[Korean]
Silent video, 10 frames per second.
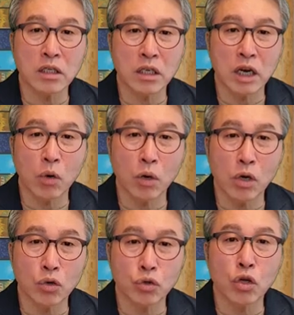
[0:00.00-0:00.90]
지키라고
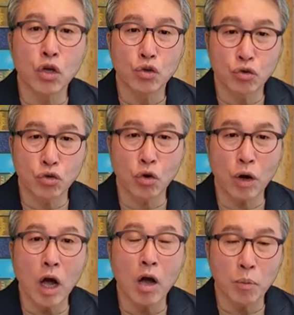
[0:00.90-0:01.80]
일러준
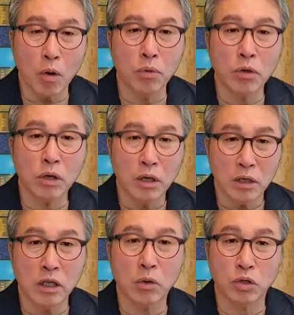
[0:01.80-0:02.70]
규정과 법을
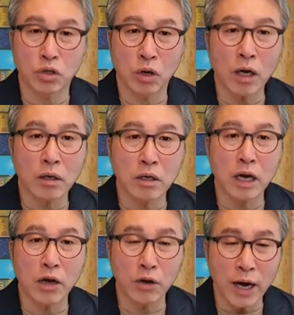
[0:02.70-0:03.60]
그대로 지켜라
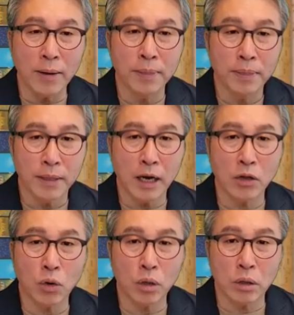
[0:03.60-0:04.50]
그리하여야
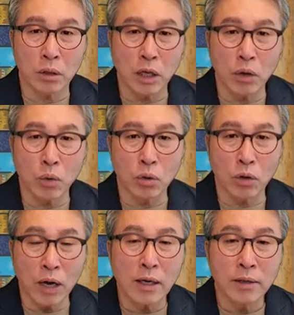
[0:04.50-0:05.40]
내가 너희를 데리고
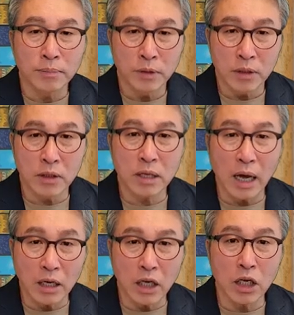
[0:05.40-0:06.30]
들어갈 그
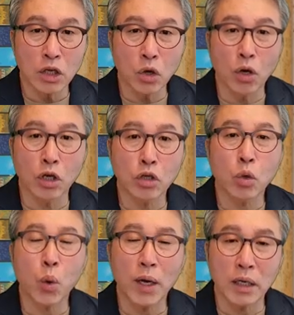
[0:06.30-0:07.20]
땅이 너희를
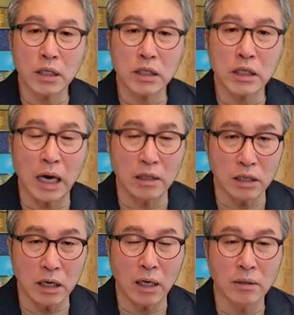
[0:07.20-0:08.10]
토해내지
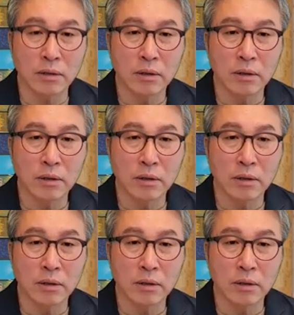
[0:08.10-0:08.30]
않으리라.